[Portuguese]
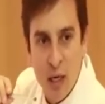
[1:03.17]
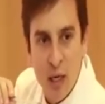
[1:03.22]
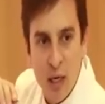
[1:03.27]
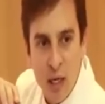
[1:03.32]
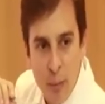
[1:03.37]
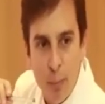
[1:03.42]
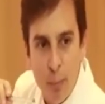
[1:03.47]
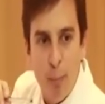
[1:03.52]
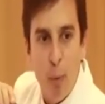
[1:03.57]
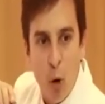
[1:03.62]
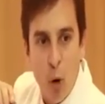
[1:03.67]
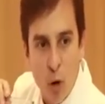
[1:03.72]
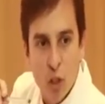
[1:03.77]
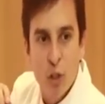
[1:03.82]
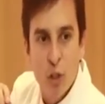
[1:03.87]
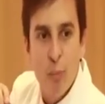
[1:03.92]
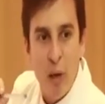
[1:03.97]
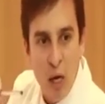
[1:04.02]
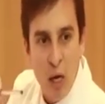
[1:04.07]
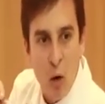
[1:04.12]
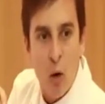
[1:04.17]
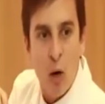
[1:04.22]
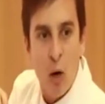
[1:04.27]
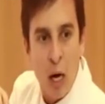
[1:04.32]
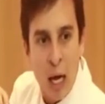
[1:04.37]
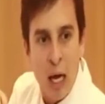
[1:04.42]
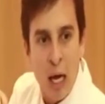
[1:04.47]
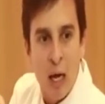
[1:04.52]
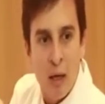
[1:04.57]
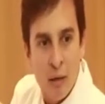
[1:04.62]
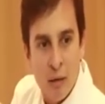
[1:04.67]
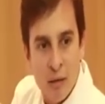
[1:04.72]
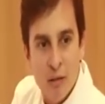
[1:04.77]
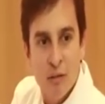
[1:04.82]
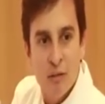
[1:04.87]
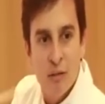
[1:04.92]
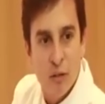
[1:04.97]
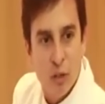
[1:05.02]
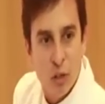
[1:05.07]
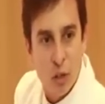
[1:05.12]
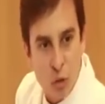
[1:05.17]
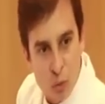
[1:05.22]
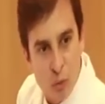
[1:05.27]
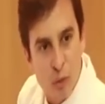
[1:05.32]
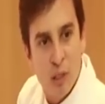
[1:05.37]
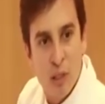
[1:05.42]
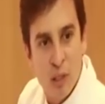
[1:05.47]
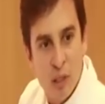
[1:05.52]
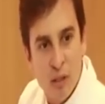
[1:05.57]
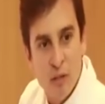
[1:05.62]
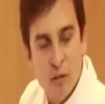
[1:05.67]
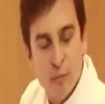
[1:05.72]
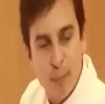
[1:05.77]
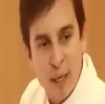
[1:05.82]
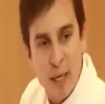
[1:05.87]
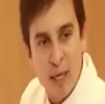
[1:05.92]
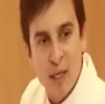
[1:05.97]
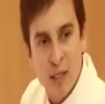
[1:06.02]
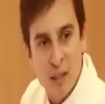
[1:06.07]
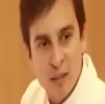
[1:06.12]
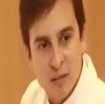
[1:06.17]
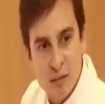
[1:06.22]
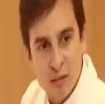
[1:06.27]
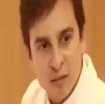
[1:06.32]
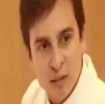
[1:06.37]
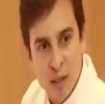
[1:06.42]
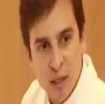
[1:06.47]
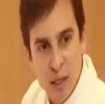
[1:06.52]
ali pode melhorar. Existe uma esperança.